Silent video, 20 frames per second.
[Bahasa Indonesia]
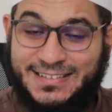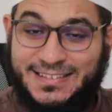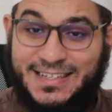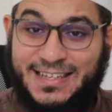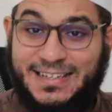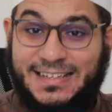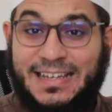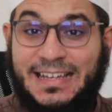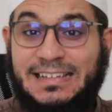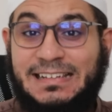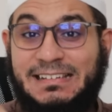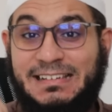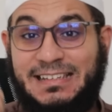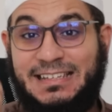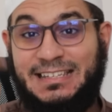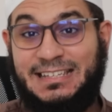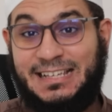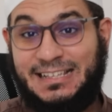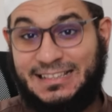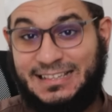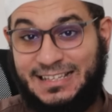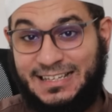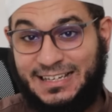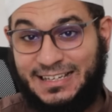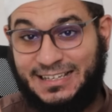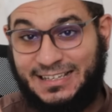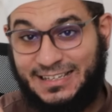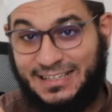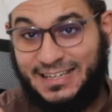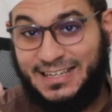Dia kan
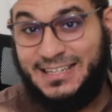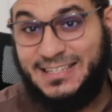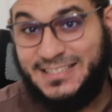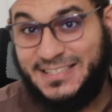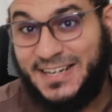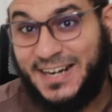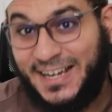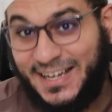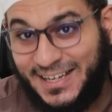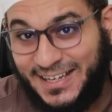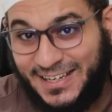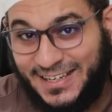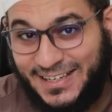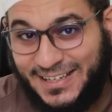niatnya hijrah